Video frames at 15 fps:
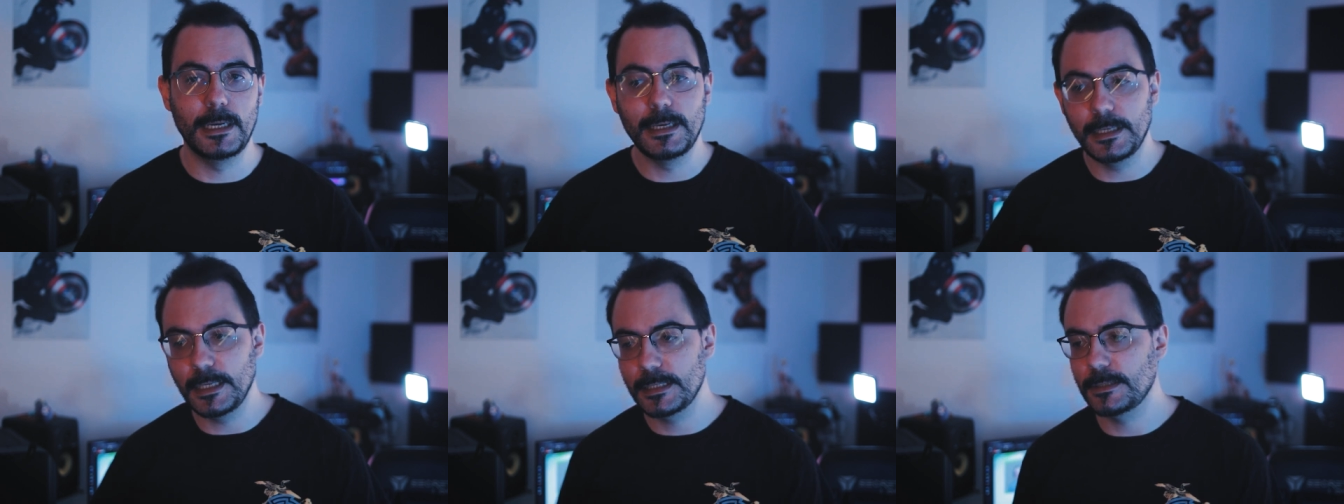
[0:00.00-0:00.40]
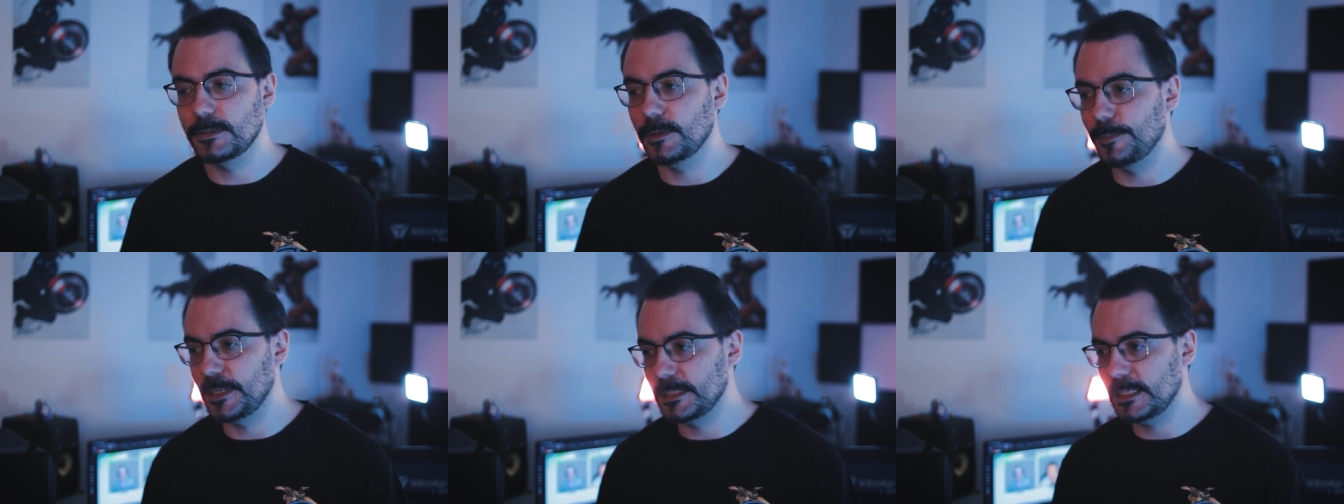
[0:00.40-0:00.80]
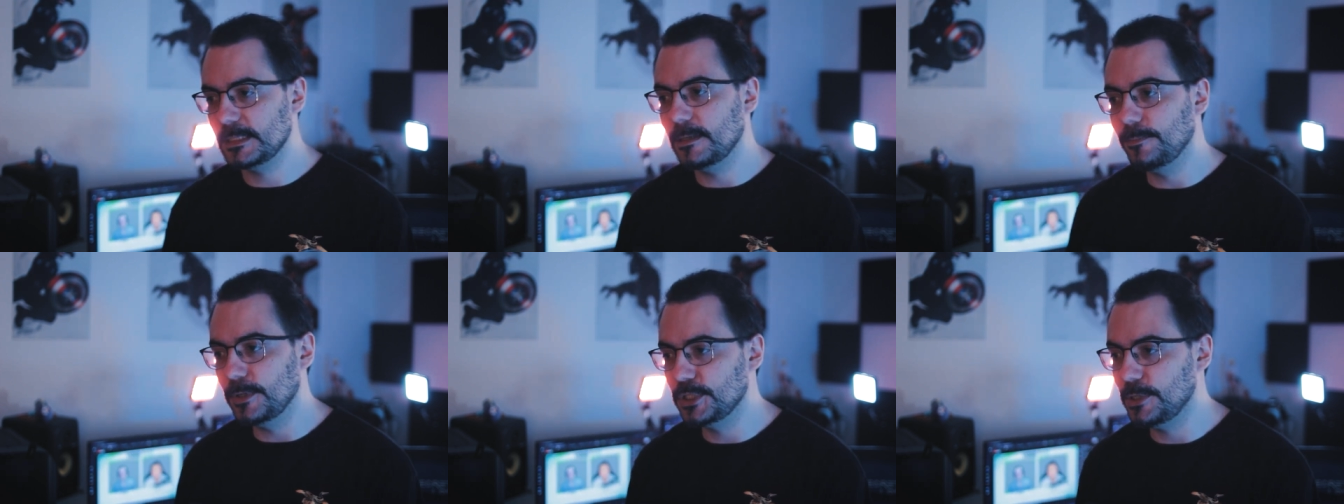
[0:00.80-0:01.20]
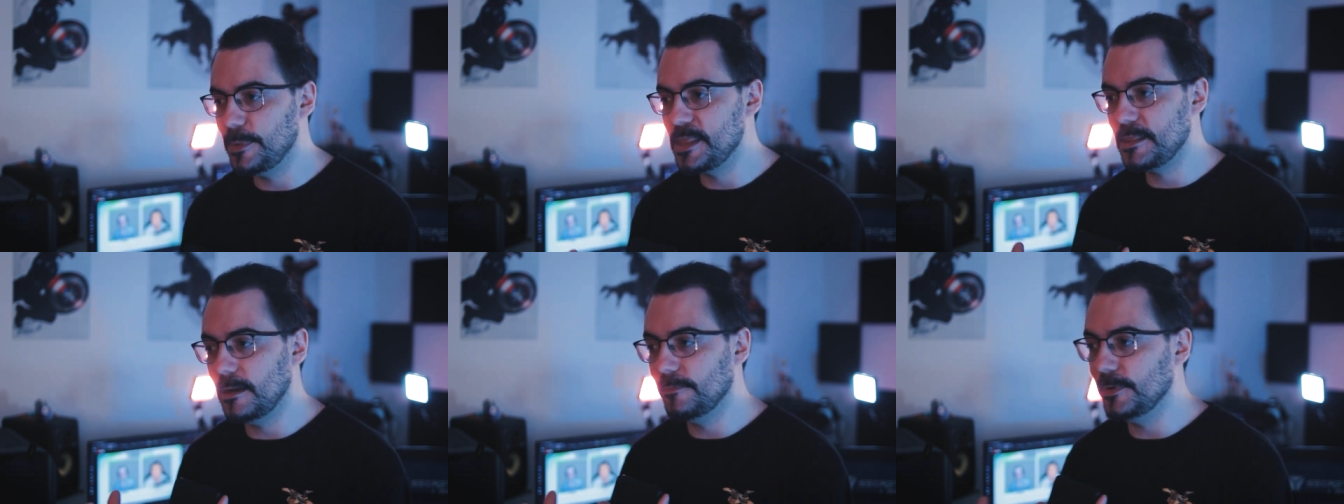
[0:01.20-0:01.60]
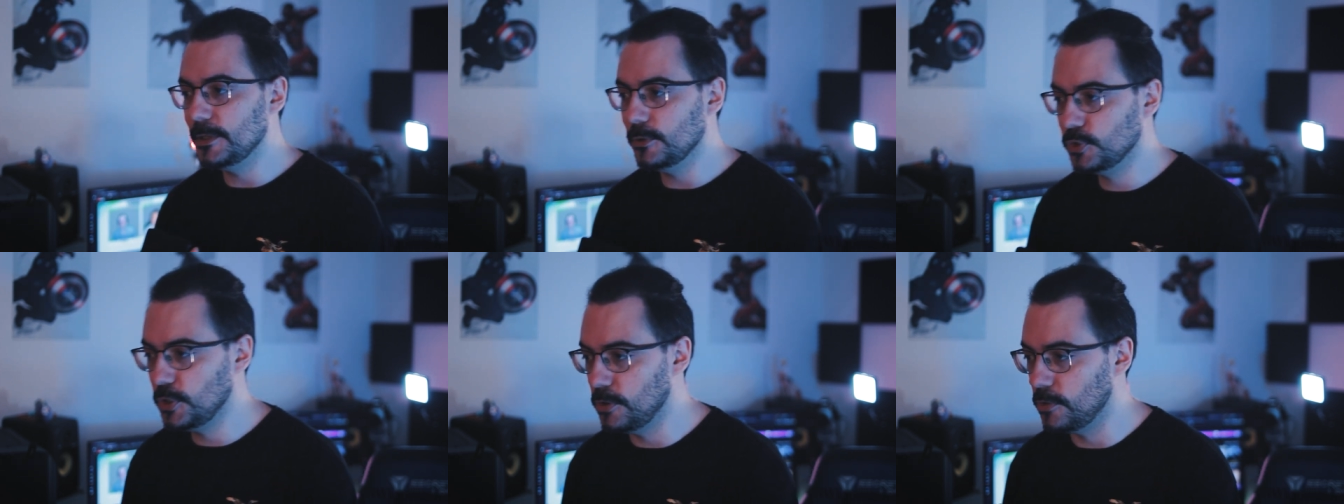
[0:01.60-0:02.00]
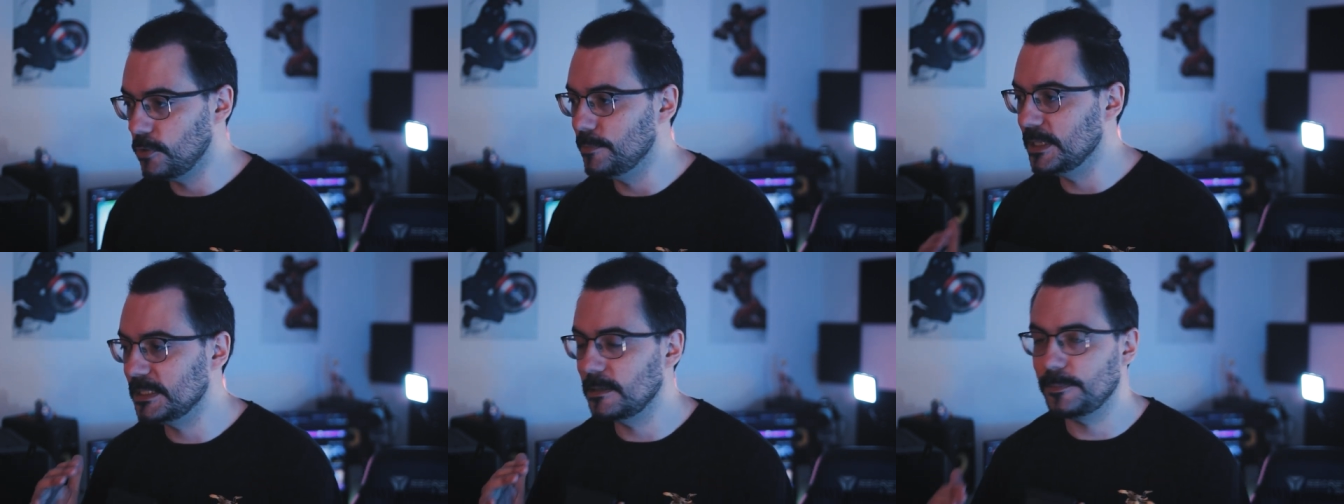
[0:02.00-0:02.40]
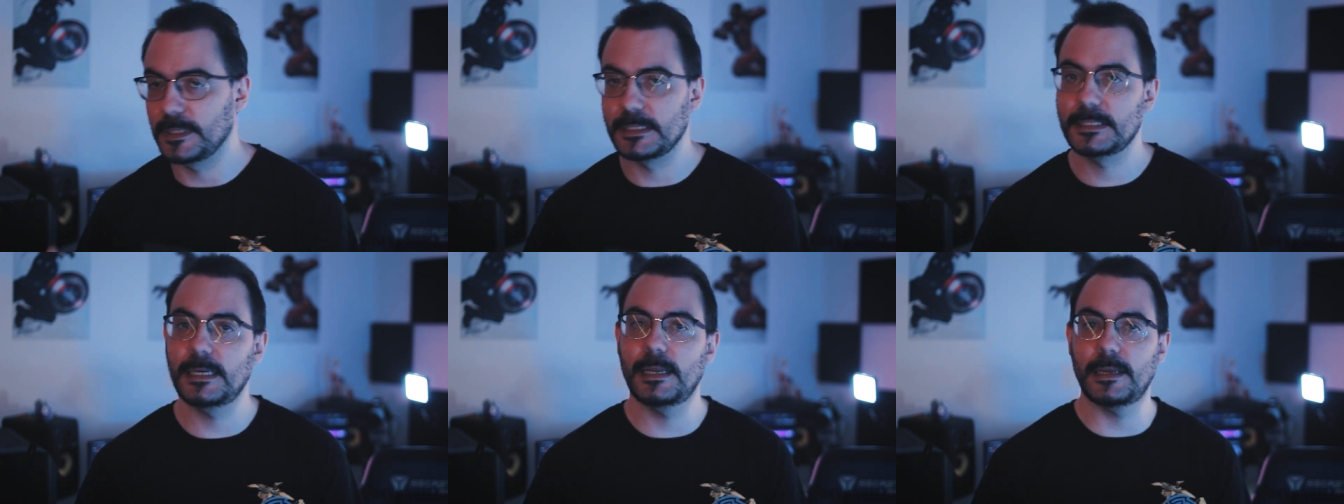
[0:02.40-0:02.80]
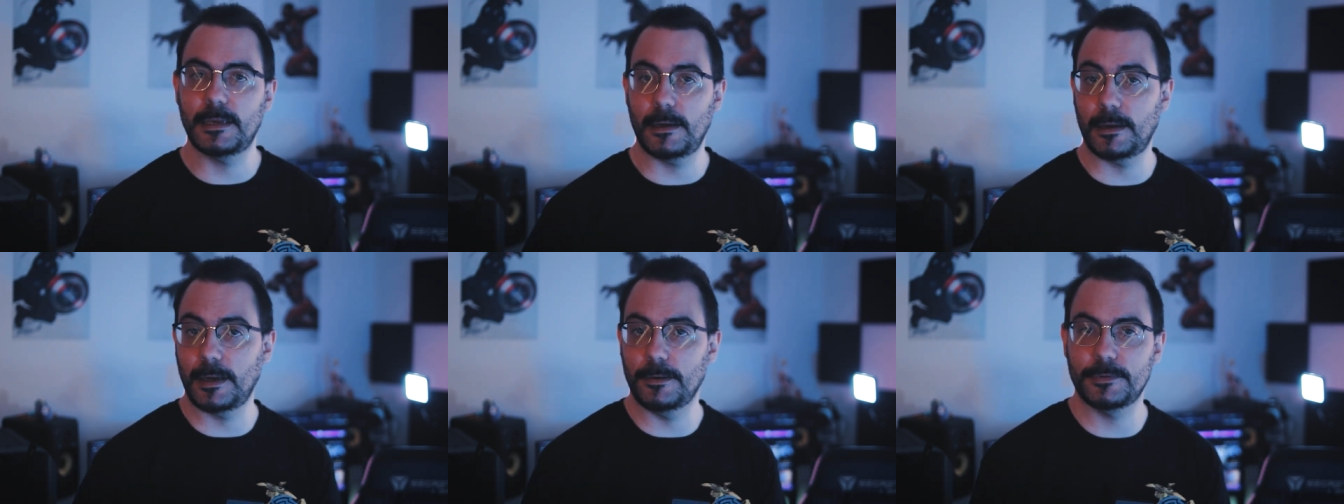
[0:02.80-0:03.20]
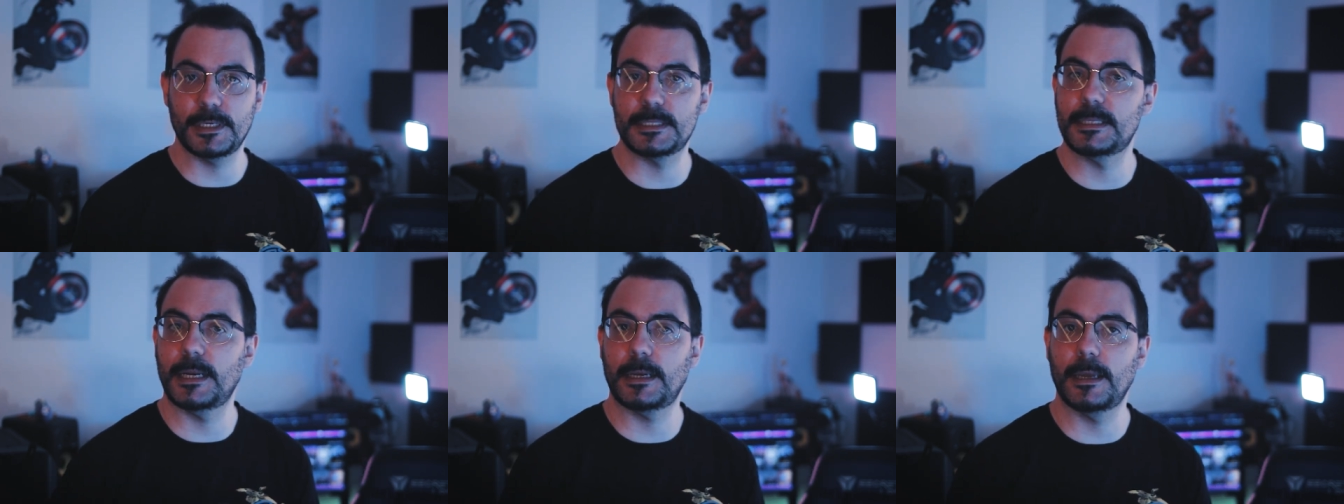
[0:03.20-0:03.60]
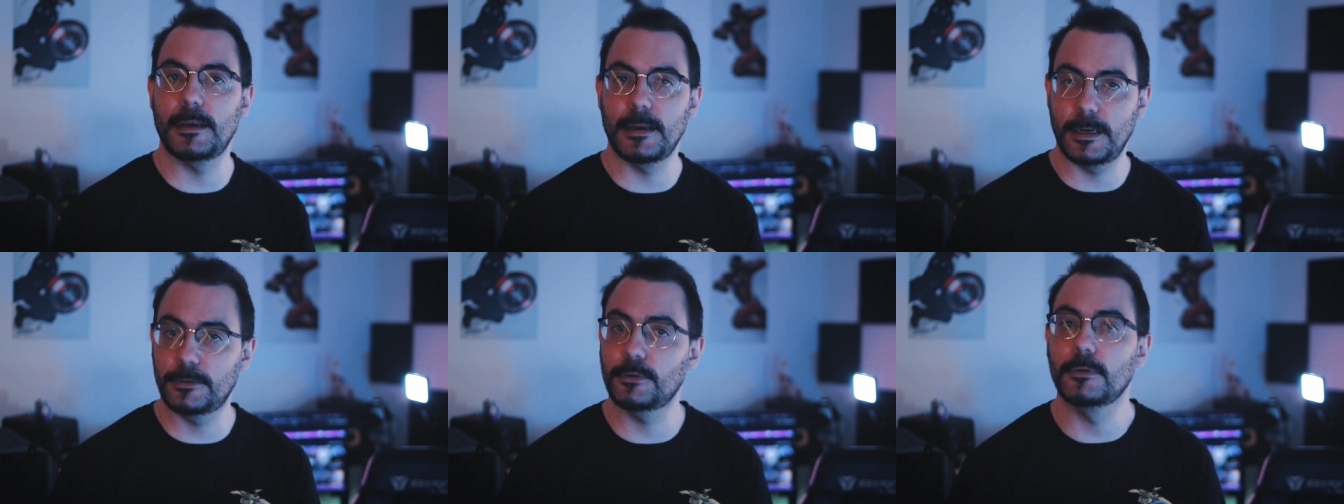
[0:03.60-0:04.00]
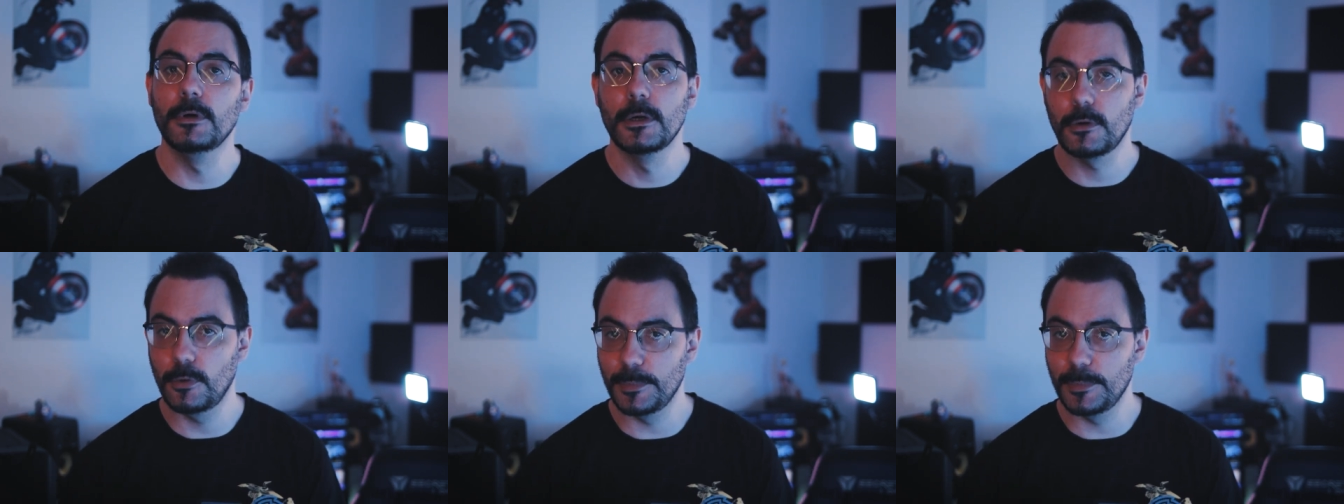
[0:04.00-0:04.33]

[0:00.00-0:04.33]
All'inizio si pensa semplicemente al videogioco, basti pensare che Counter-Strike è nato,